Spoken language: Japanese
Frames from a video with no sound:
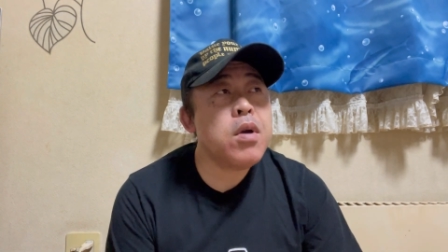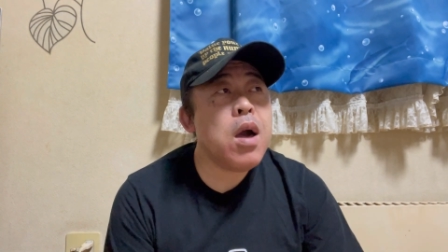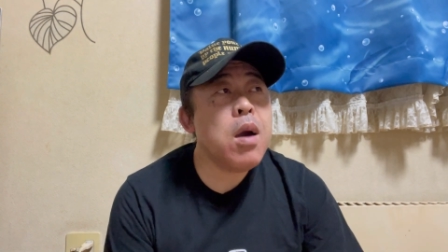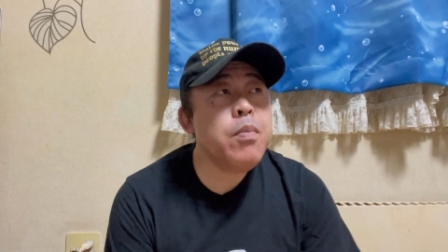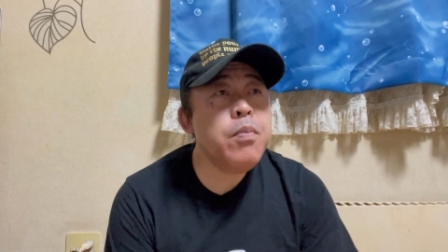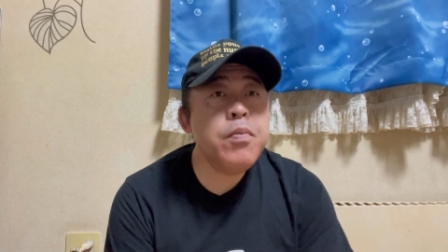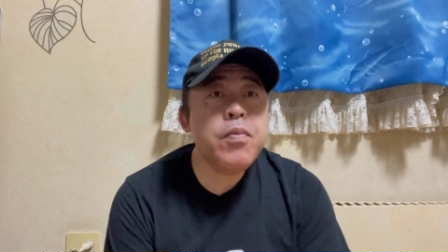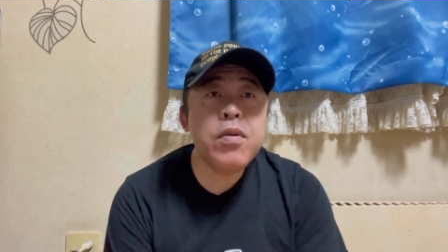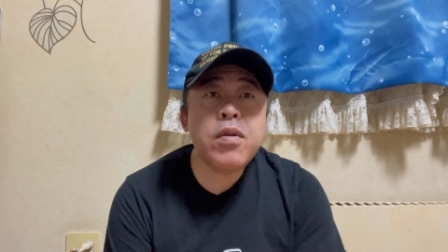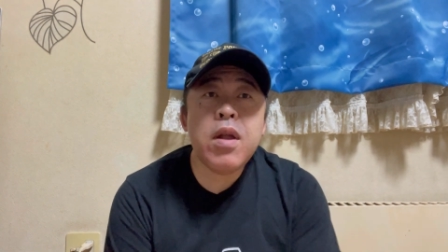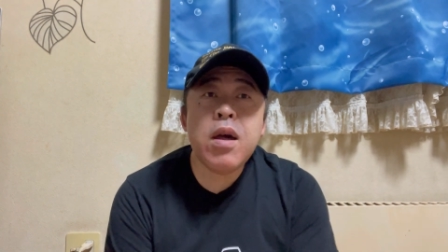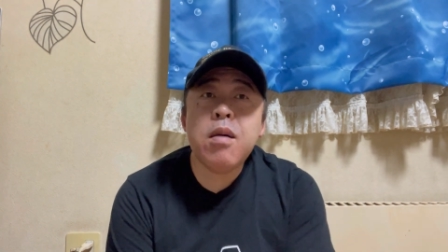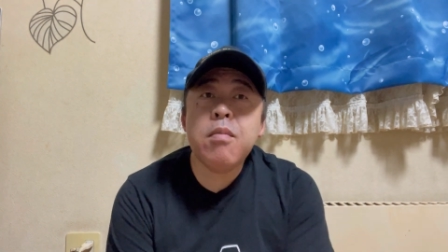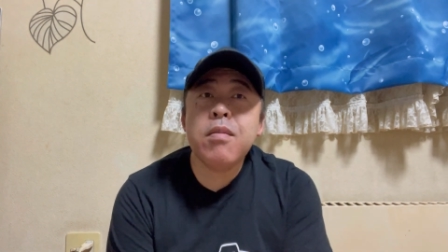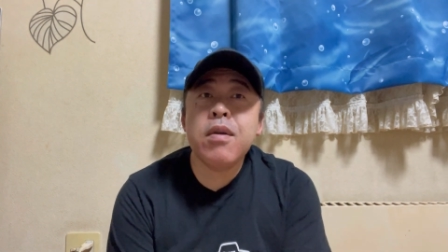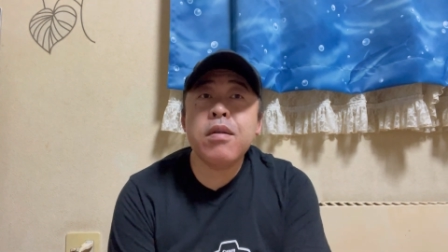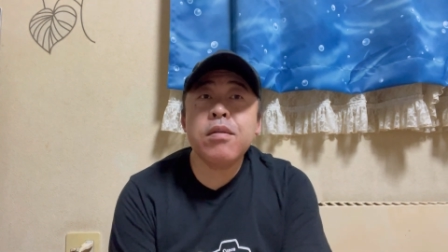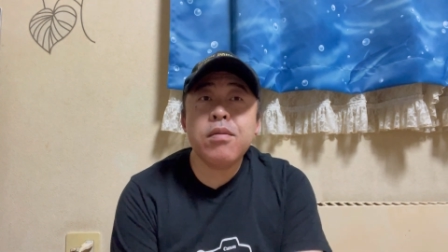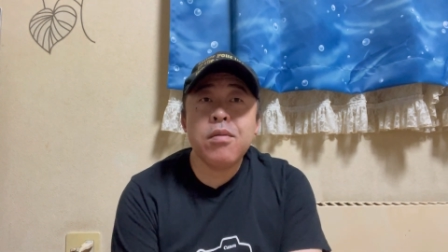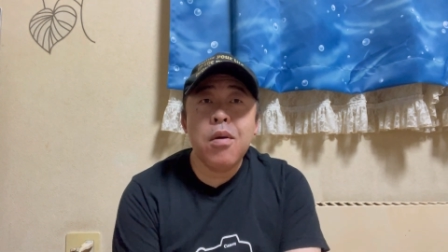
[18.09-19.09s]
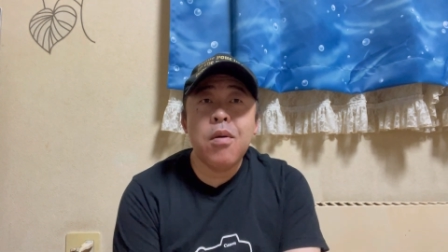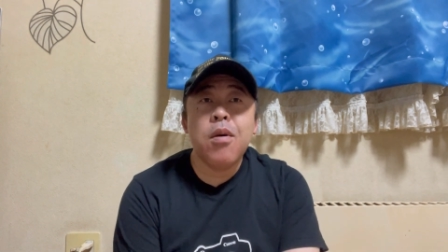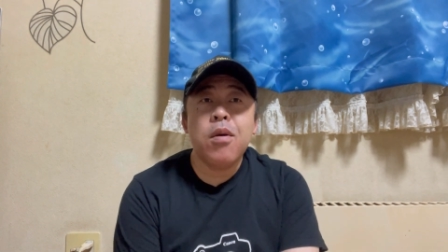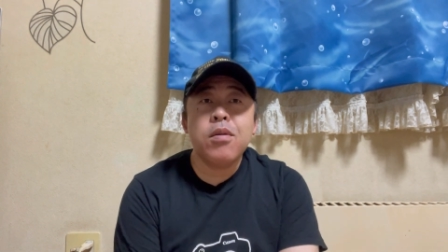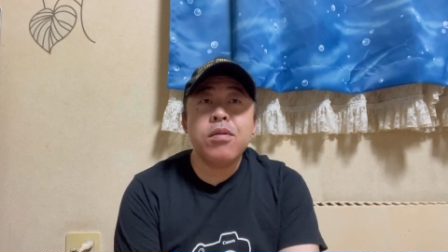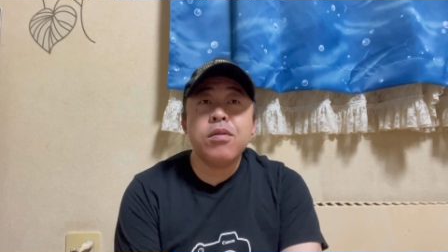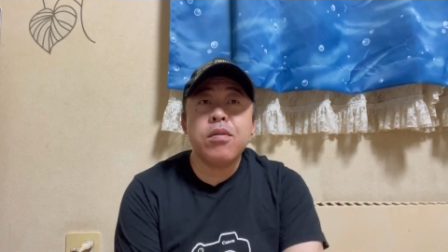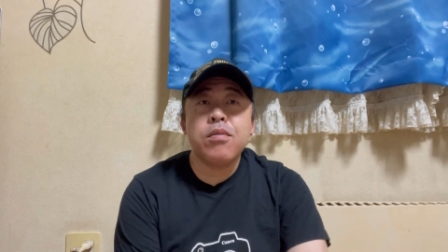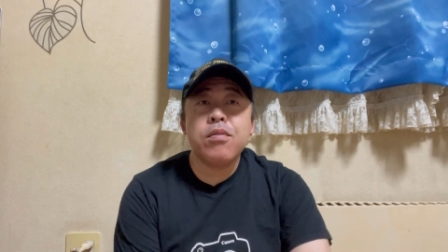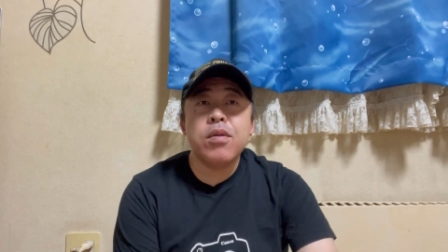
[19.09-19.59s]
カップラーメン
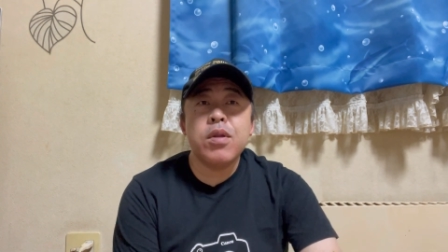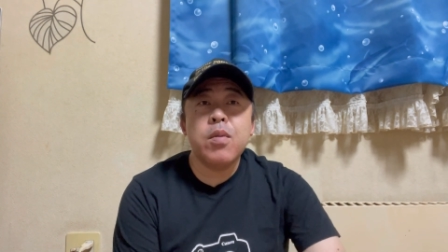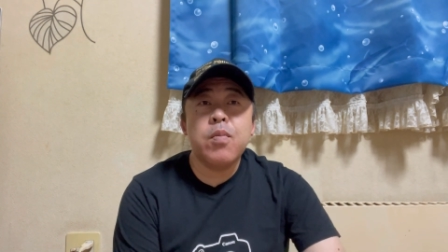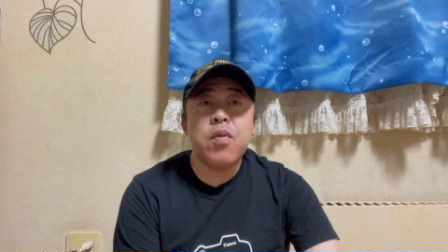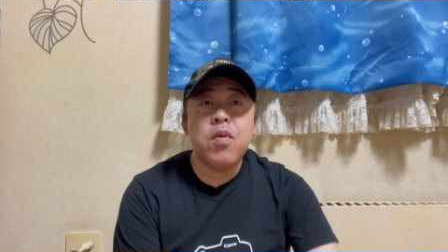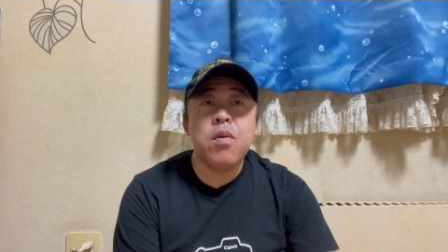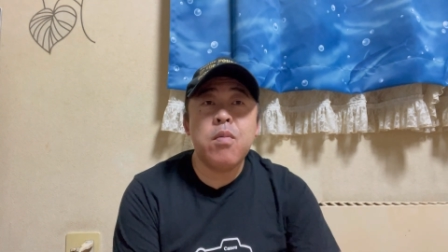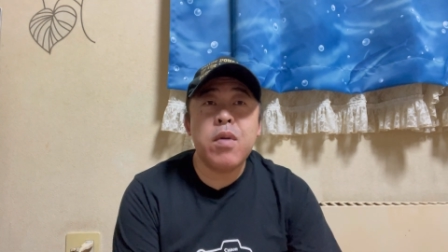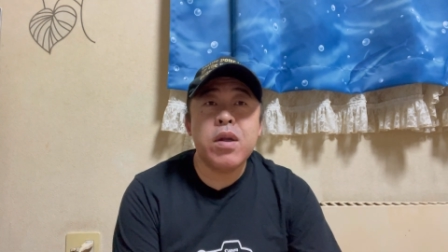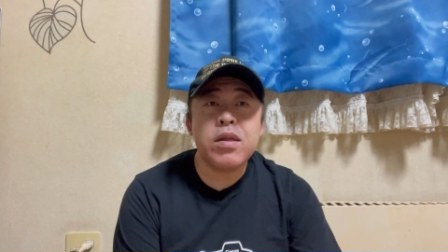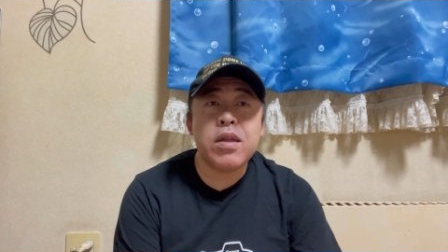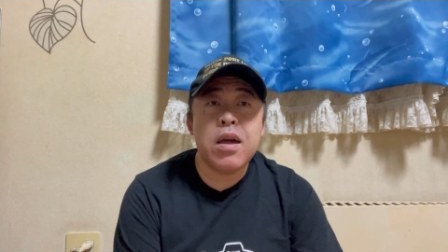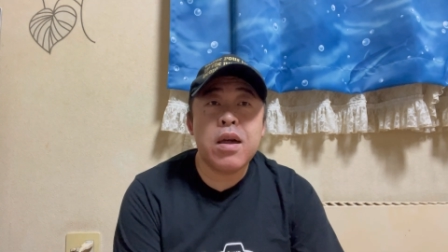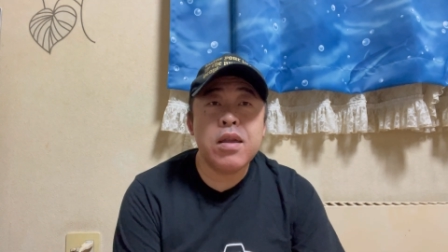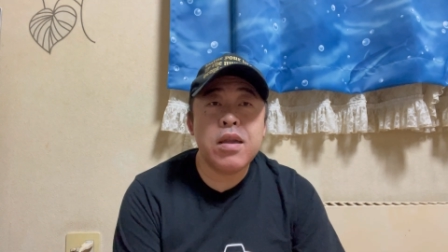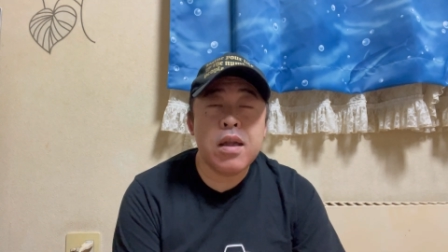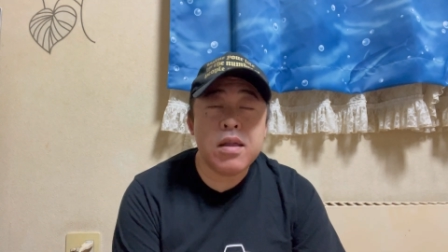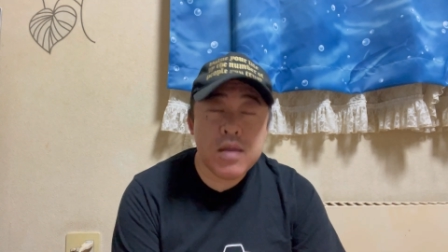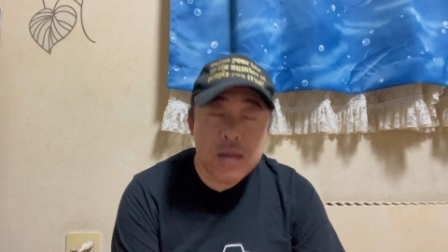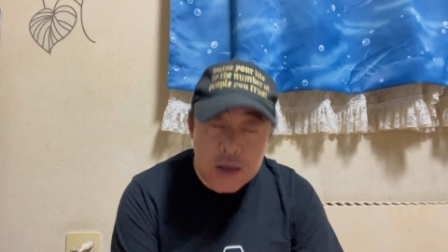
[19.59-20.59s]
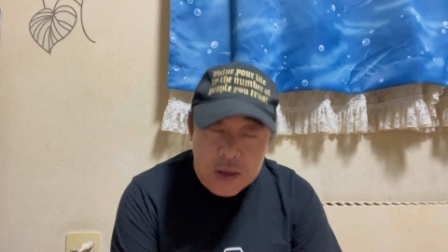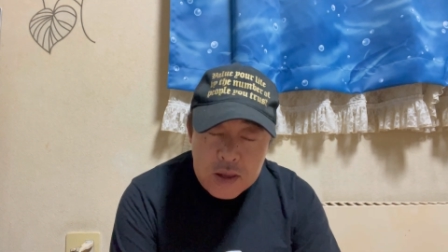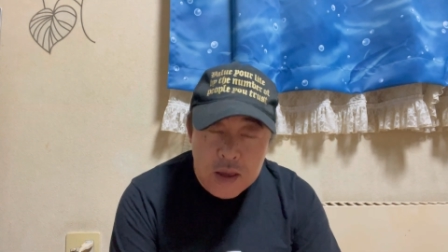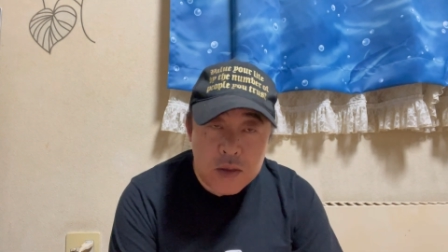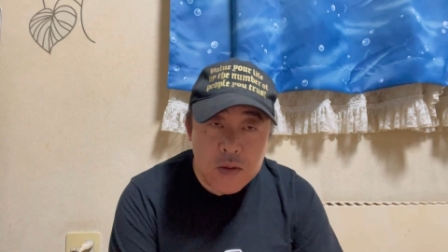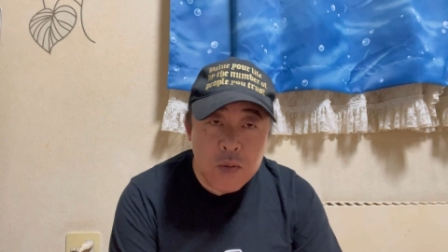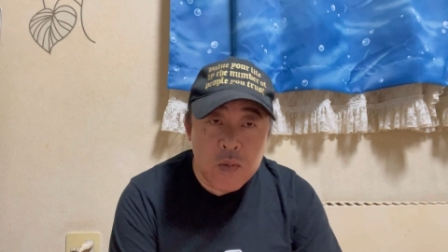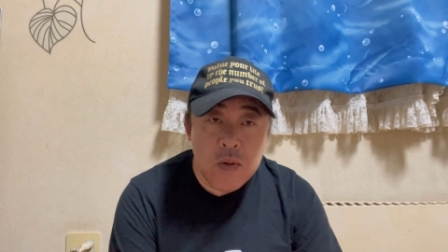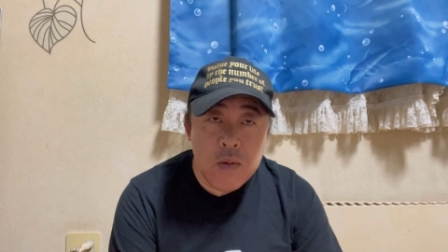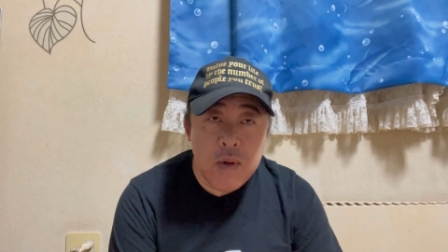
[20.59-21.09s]
の食リポをまたやっていきた
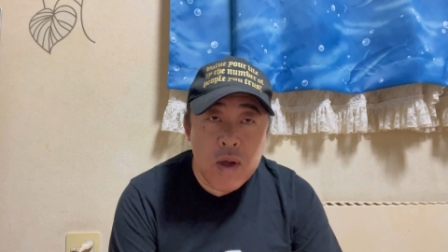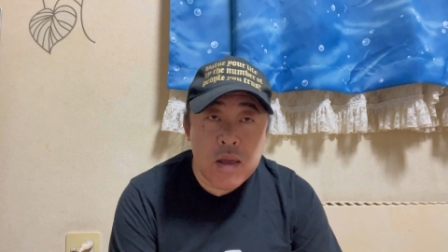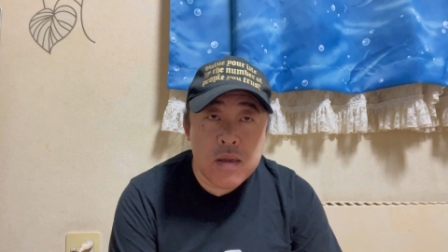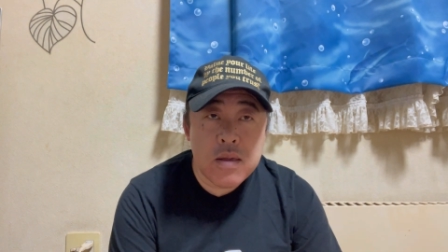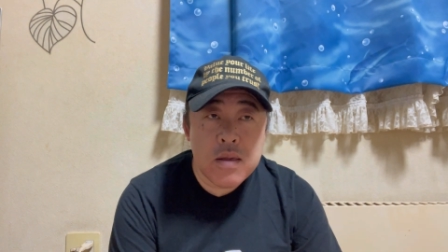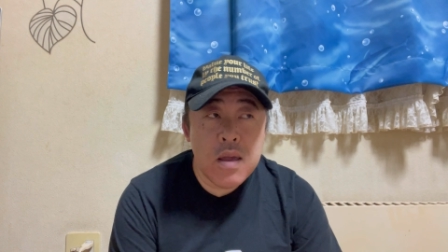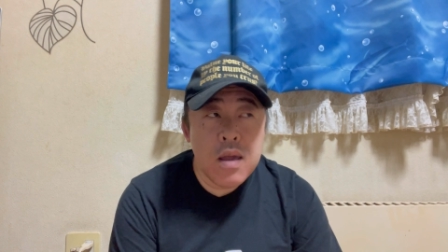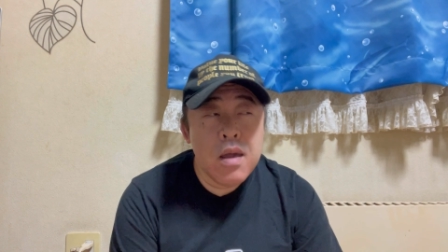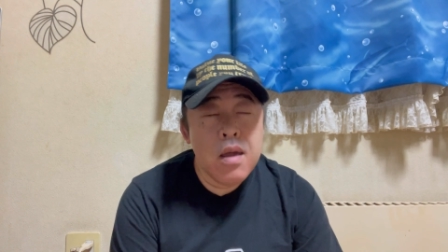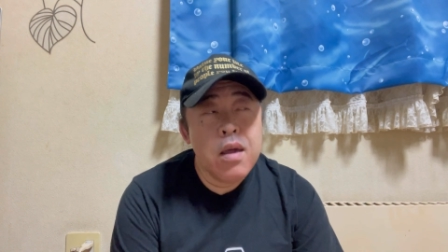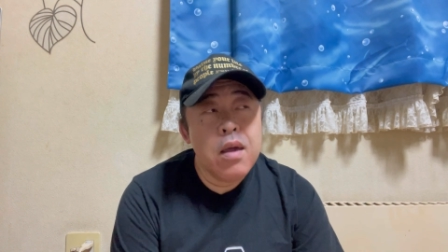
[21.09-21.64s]
いと思います。